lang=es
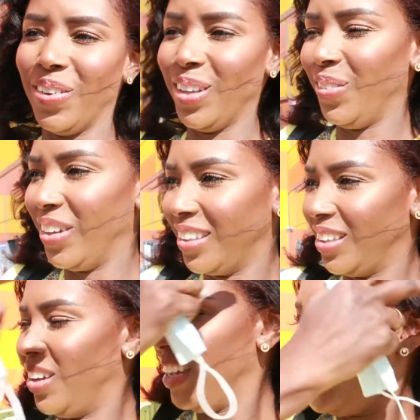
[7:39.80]
me olvidó el
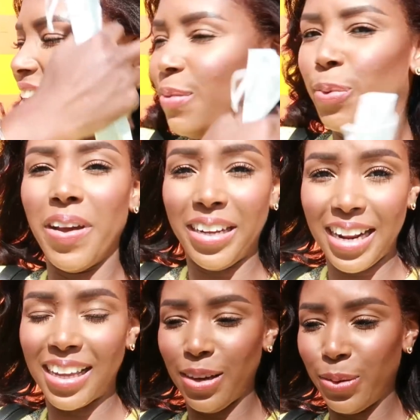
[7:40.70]
vestido. Y después
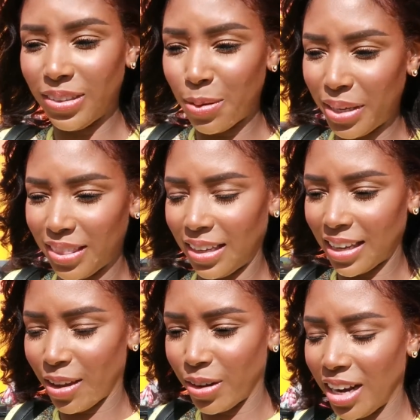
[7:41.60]
venir aquí
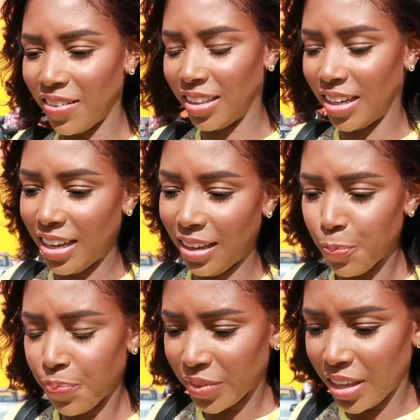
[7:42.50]
justamente, que hay una lavandería
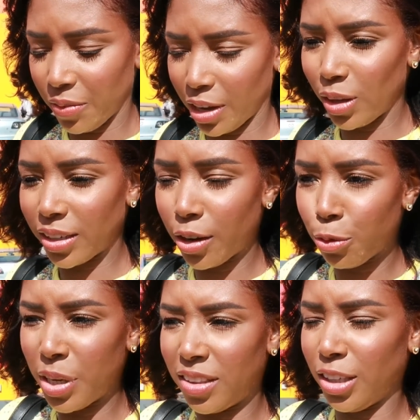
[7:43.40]
y vengo a
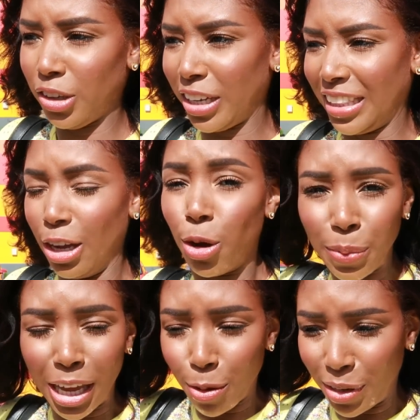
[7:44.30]
traer un vestido que tengo
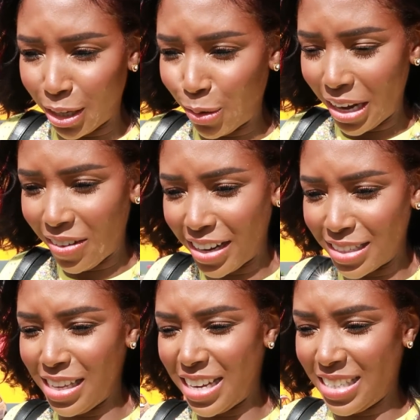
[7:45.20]
miedo meterlo a lavar
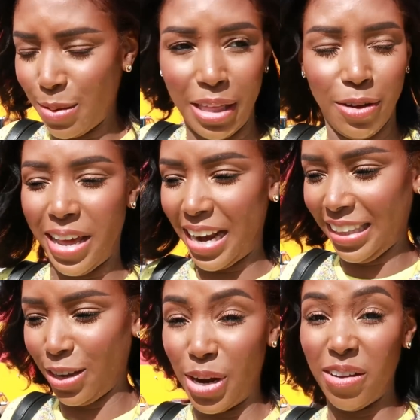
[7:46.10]
así de que se me
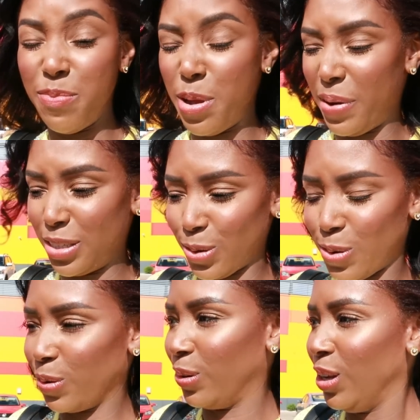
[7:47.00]
desbarate, que una vez me pasó
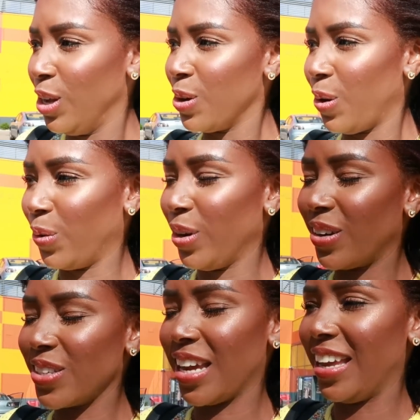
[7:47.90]
con, con,
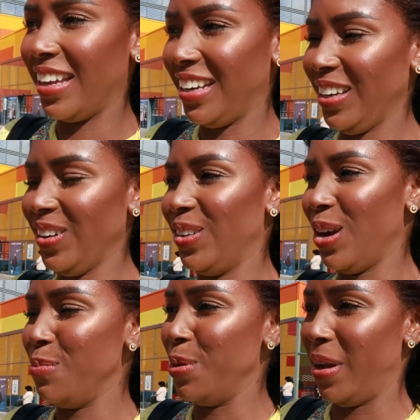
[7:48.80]
una cosa ahí del Nico,
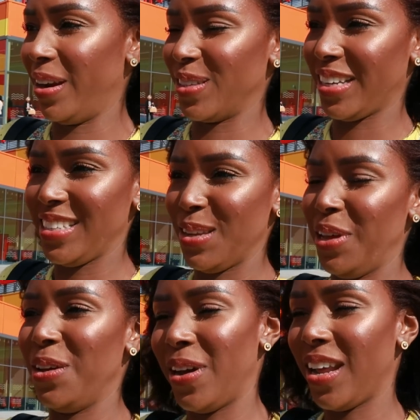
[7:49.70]
digo, ay mi madre, no sé que se
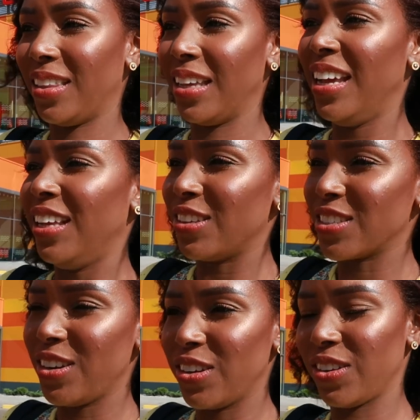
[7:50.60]
me desbarate,
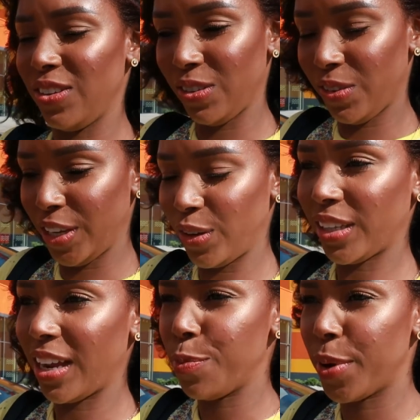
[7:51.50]
entonces lo, vengo
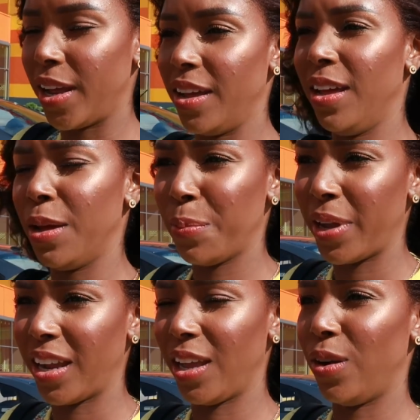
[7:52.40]
a traer para,
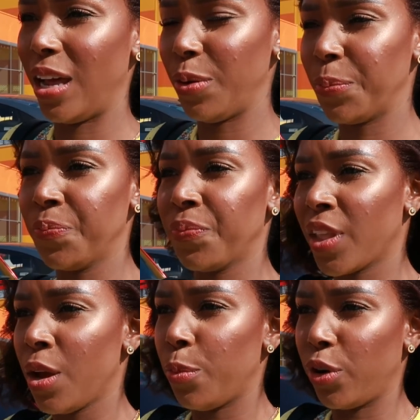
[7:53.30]
para que lo laven,
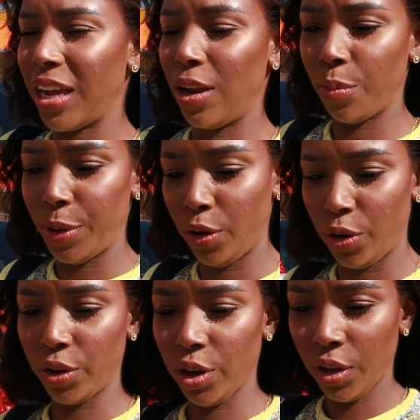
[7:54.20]
porque a lo
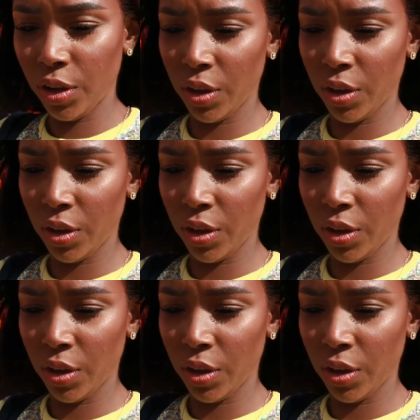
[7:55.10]
mejor